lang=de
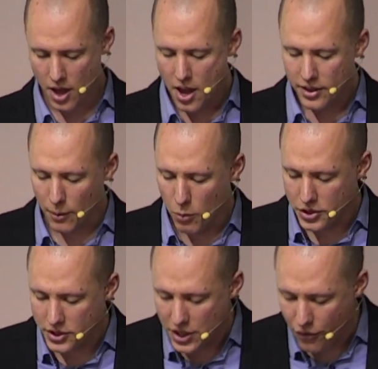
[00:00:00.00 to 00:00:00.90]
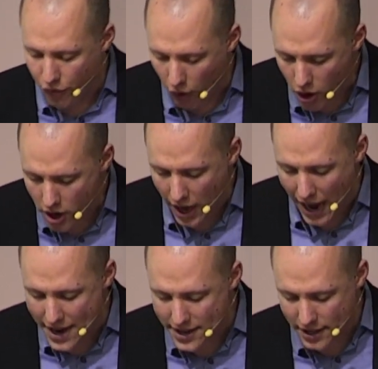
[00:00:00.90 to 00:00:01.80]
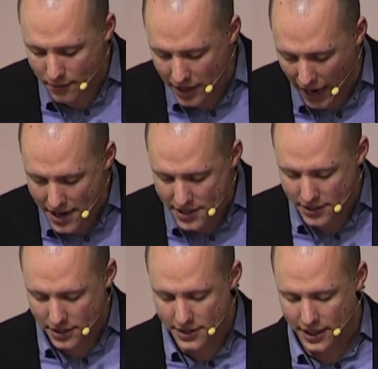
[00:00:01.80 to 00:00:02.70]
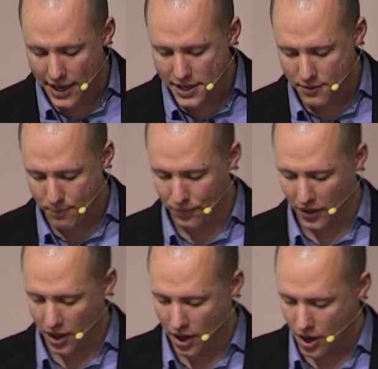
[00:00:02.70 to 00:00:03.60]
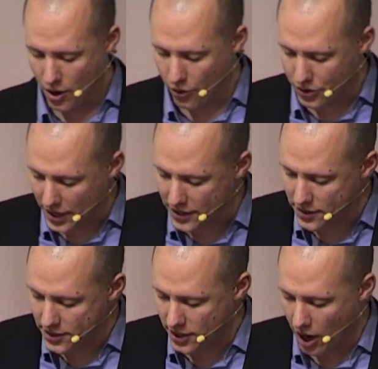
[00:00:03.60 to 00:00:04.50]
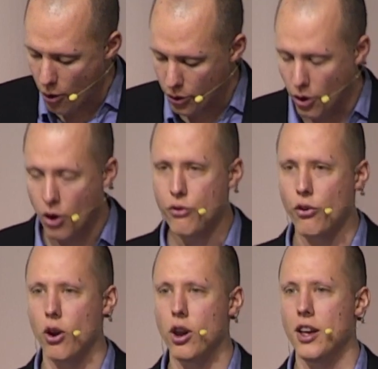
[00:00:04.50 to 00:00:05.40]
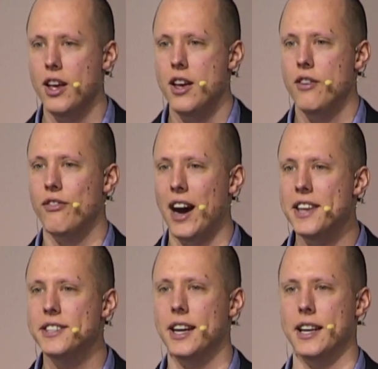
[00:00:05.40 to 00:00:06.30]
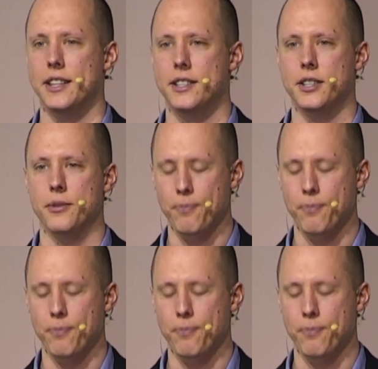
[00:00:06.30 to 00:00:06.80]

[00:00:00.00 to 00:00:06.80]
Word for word: Dann mussten sie voll Heiligen Geistes sein und drittens auch noch voll Weisheit.